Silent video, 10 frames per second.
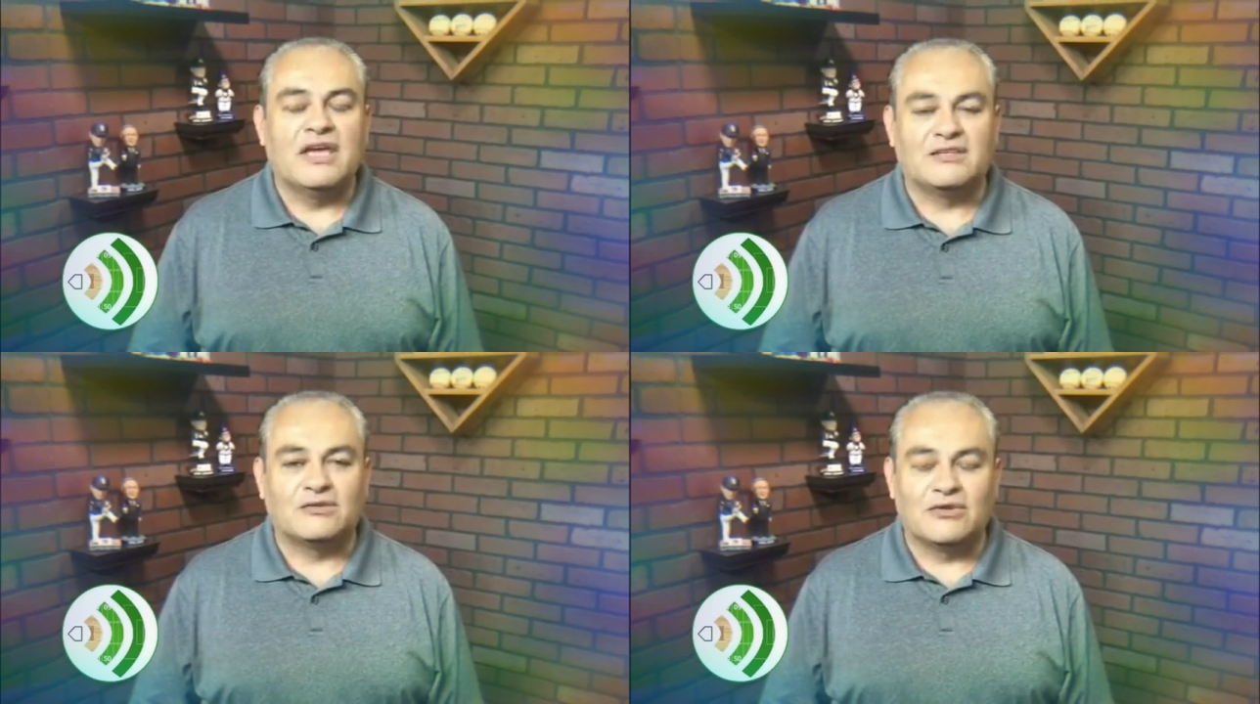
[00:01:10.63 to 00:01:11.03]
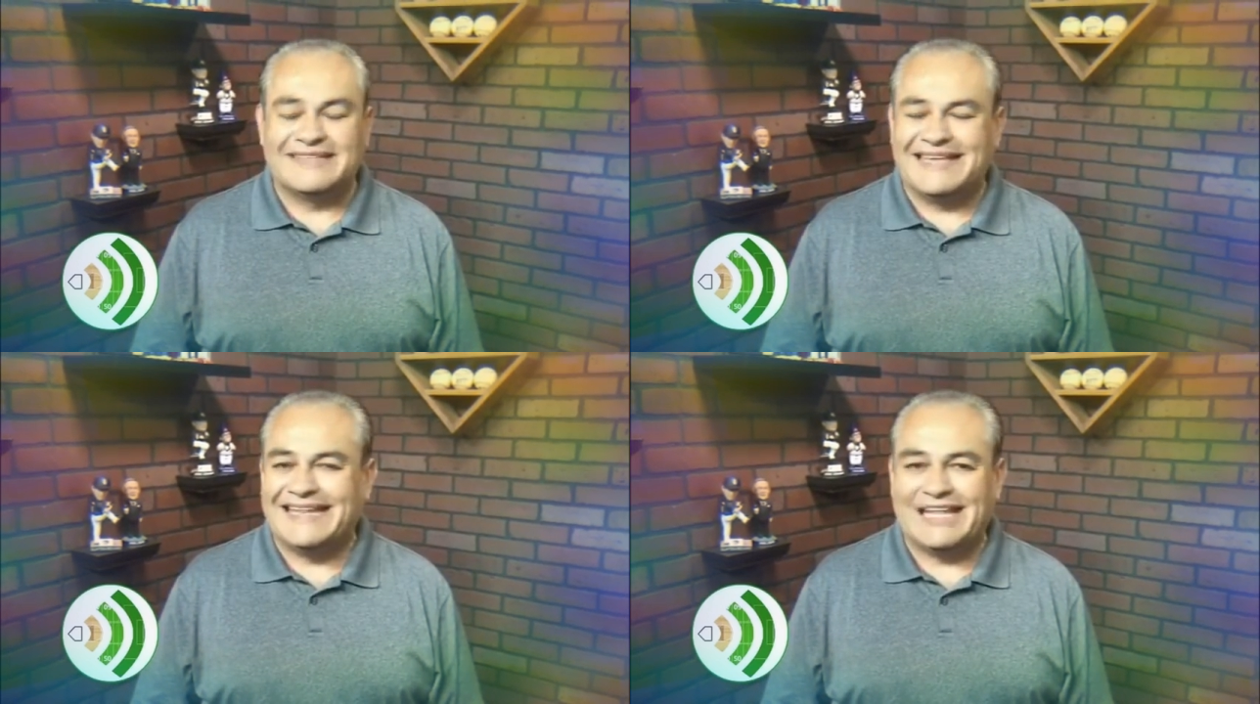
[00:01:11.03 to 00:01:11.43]
esto
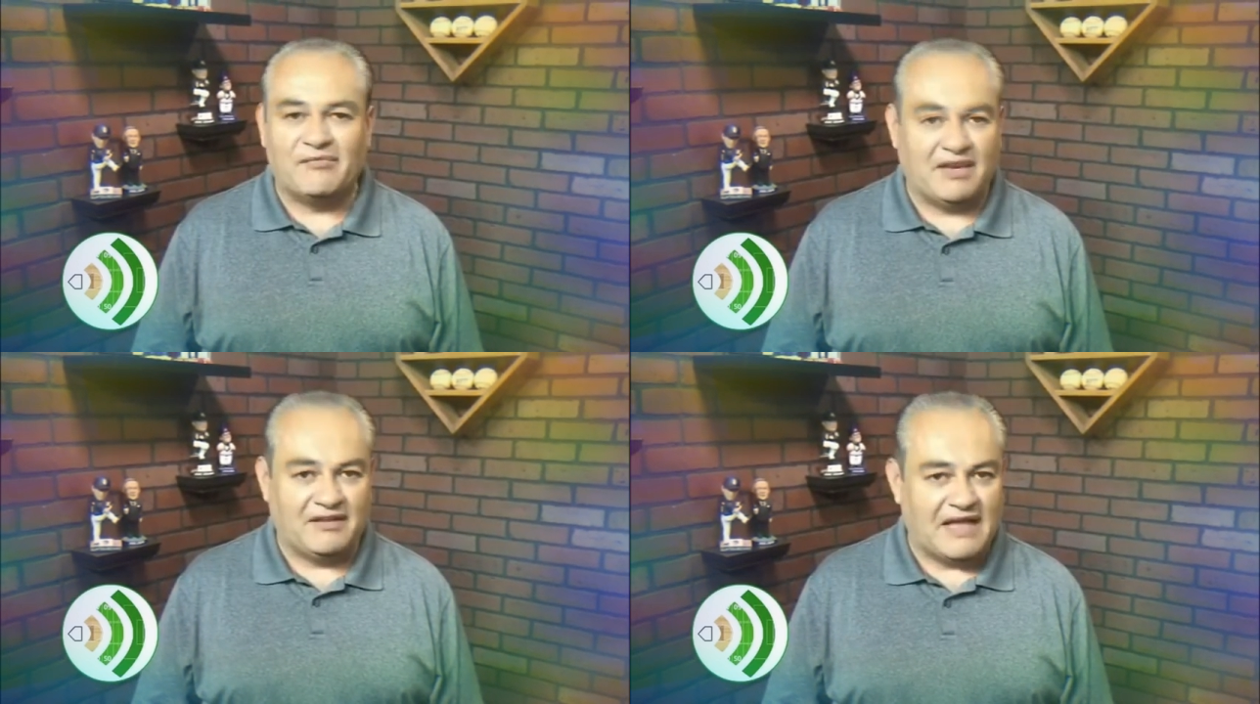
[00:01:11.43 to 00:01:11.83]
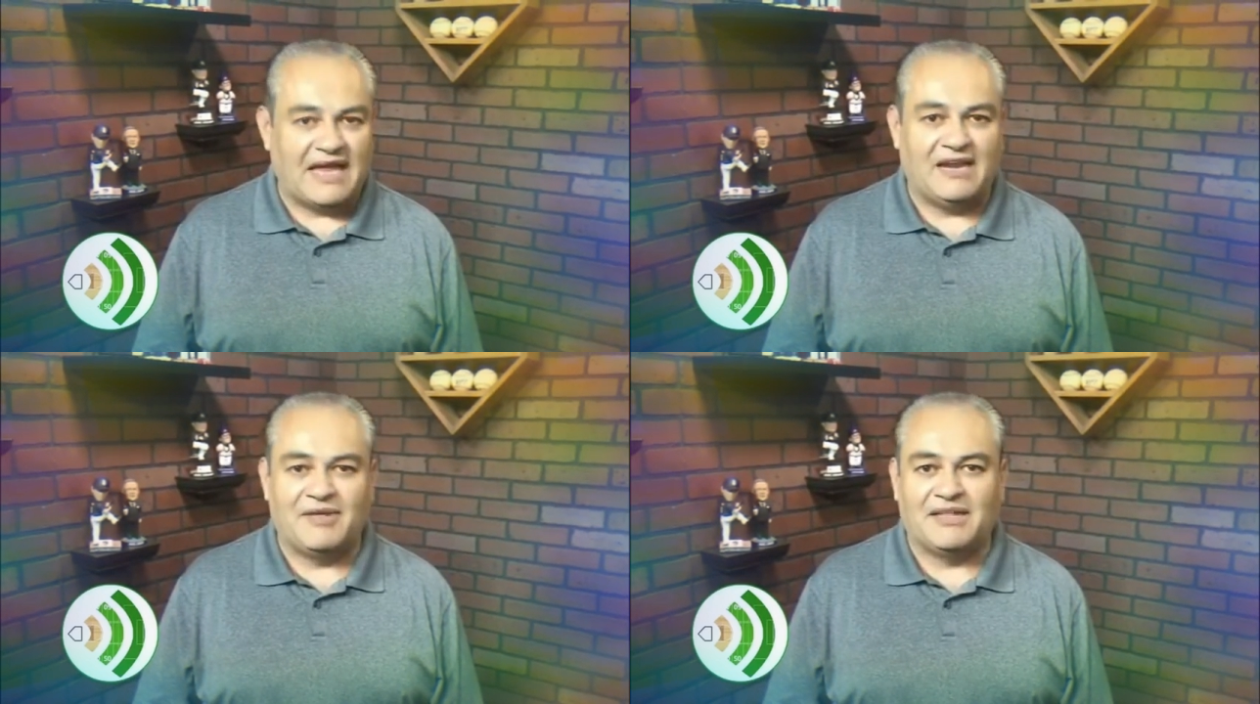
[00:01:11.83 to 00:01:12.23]
es sin
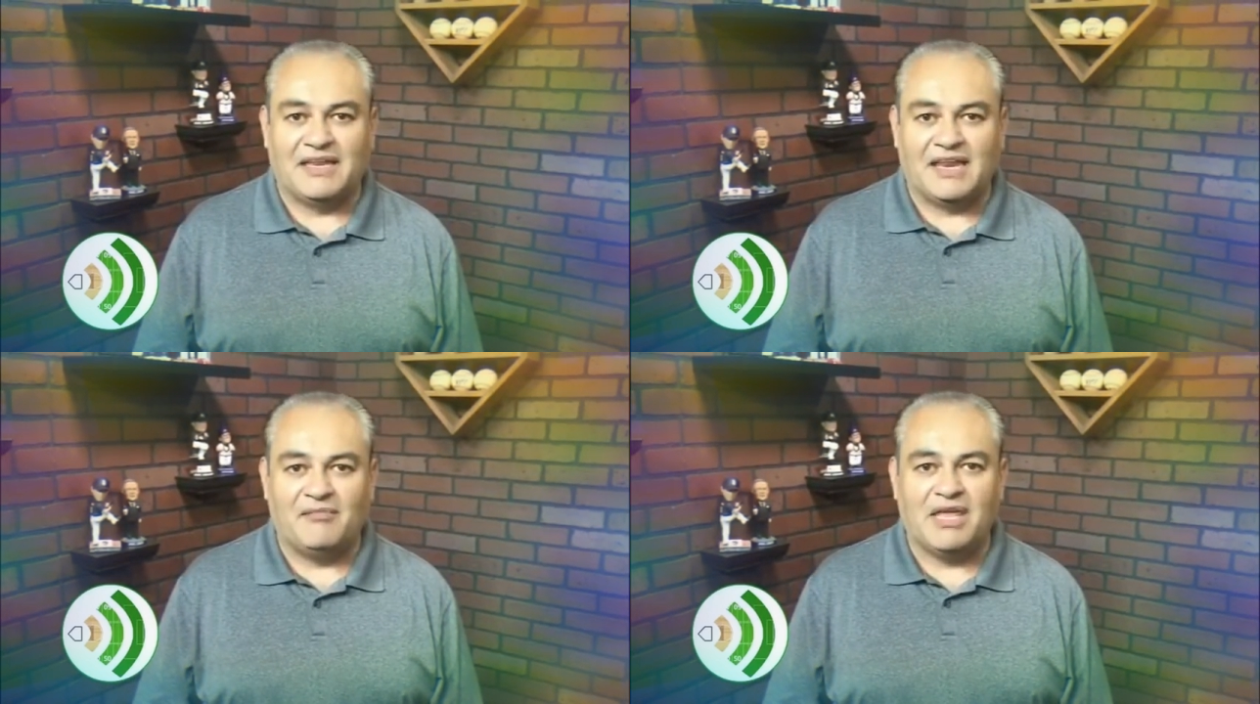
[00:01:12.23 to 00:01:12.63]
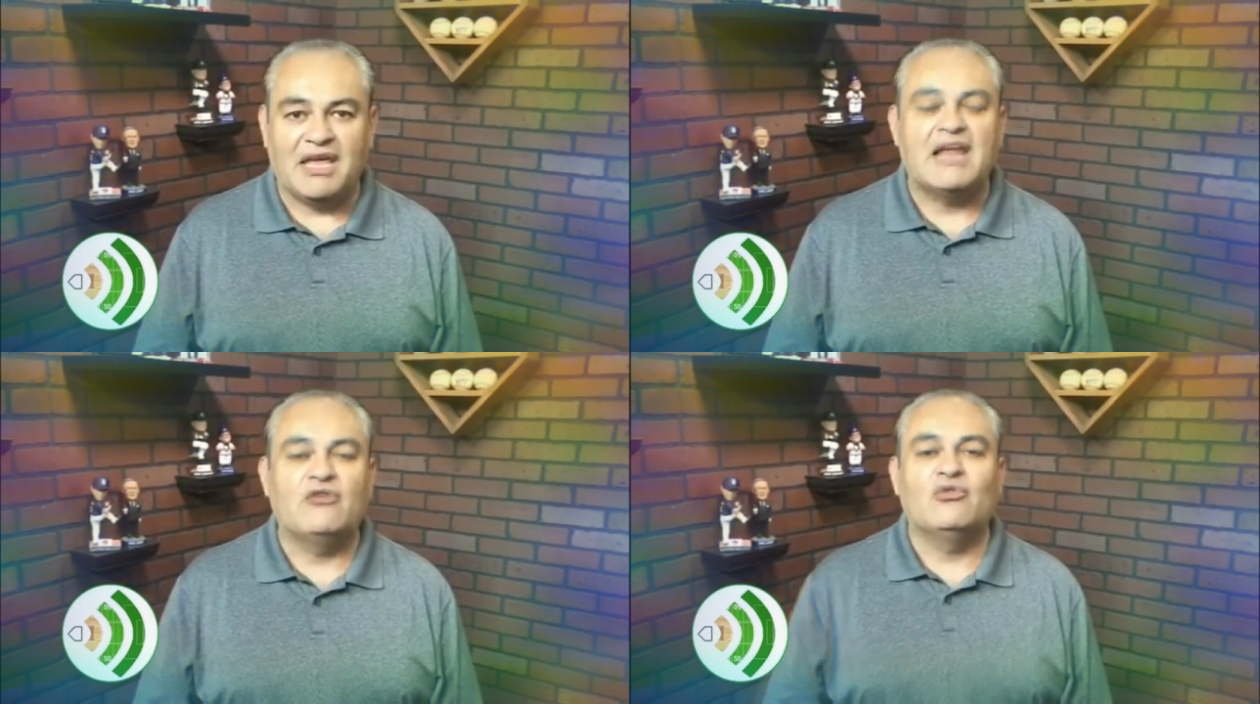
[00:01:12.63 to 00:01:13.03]
demeritar el material
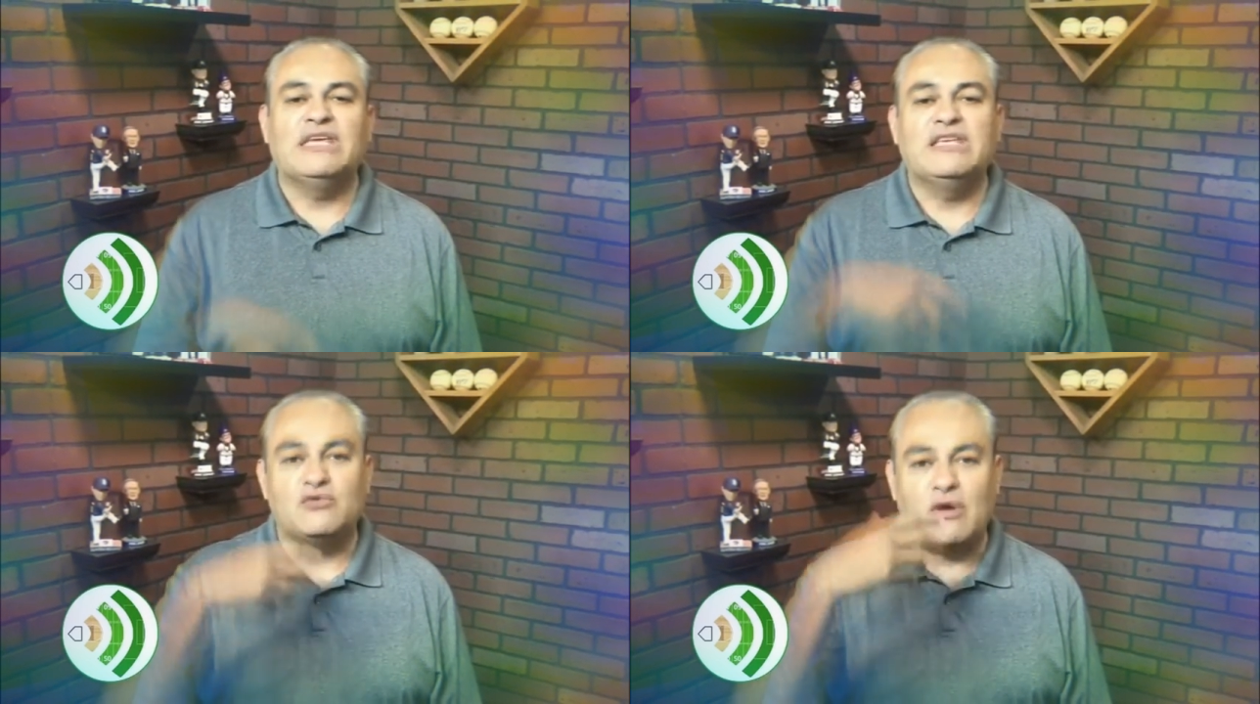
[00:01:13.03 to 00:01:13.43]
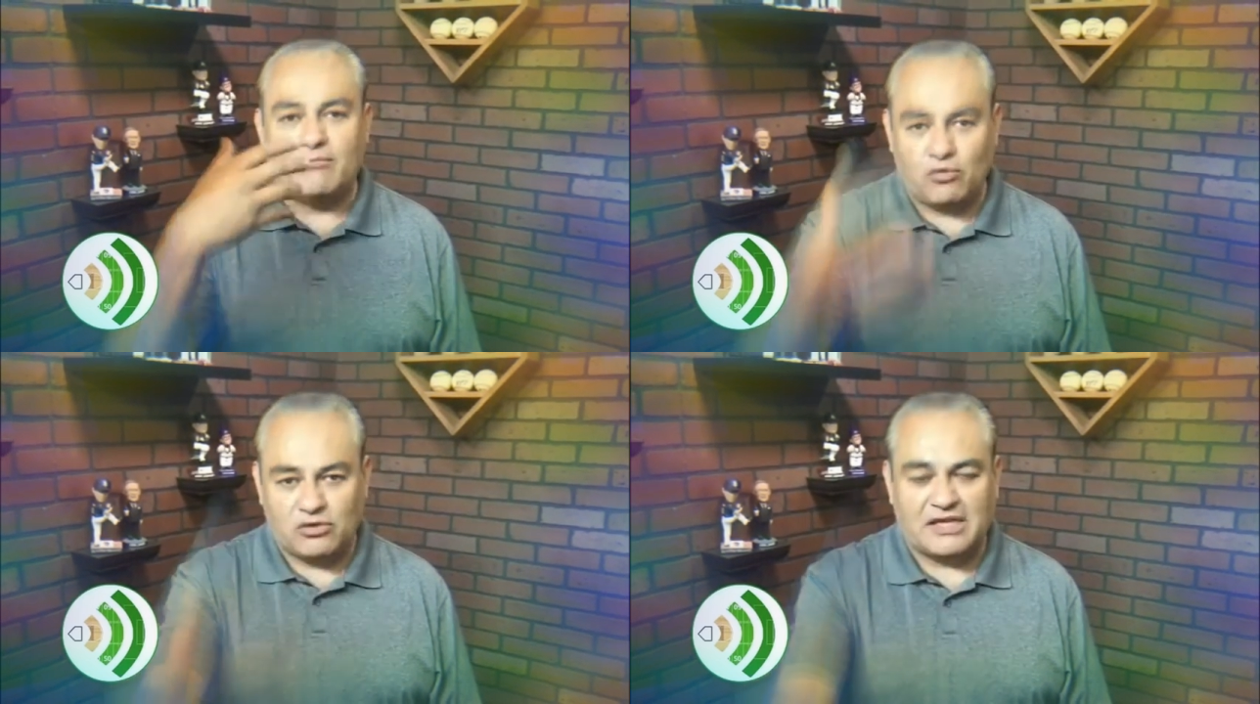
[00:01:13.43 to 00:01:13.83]
mexicano y su
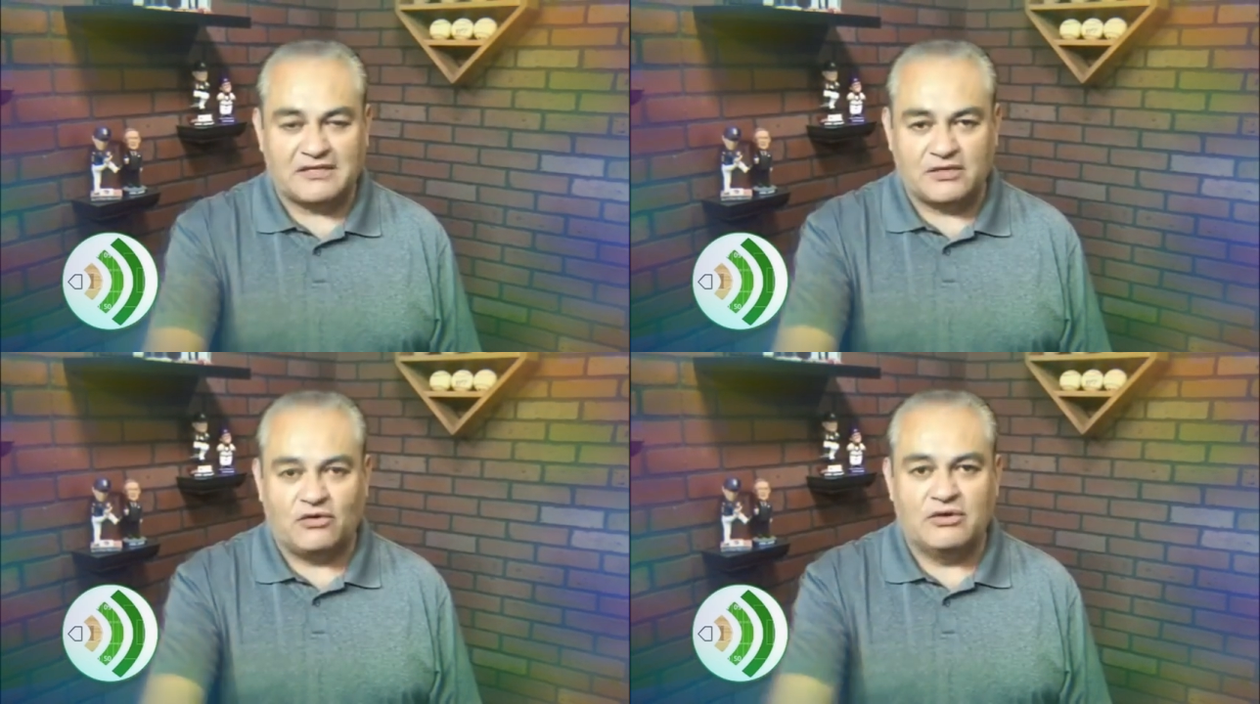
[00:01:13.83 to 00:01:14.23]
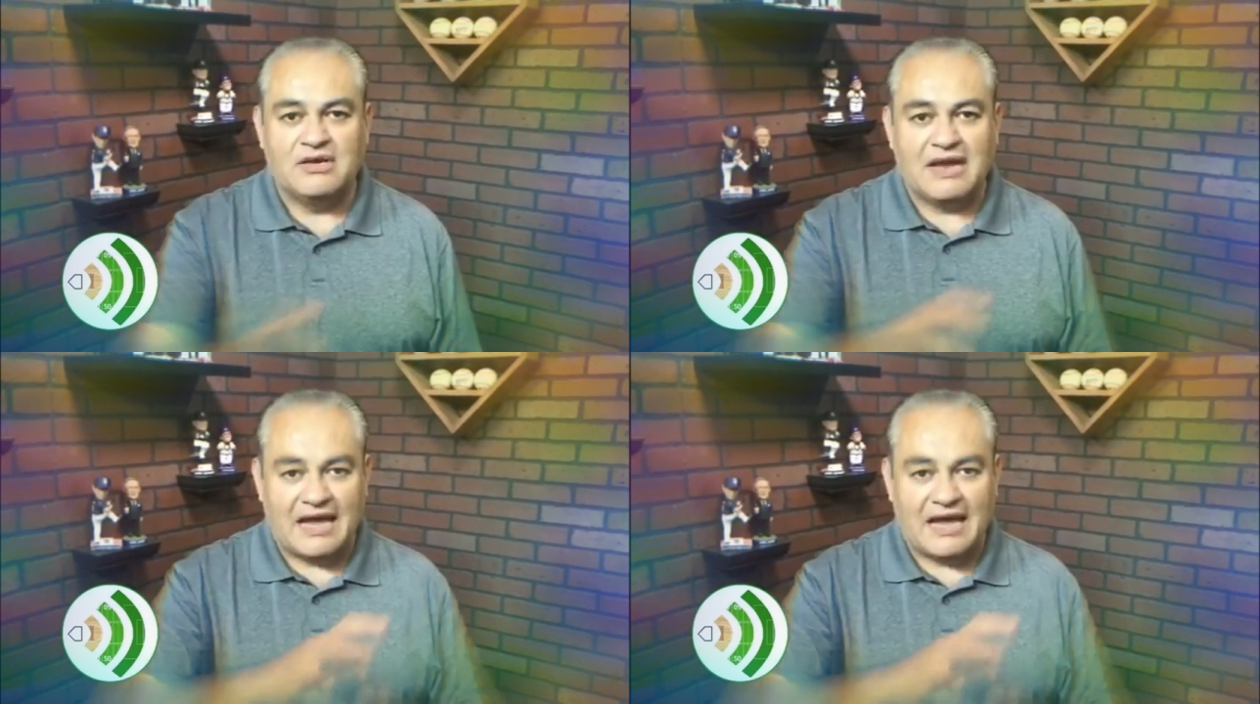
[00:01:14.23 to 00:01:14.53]
aportación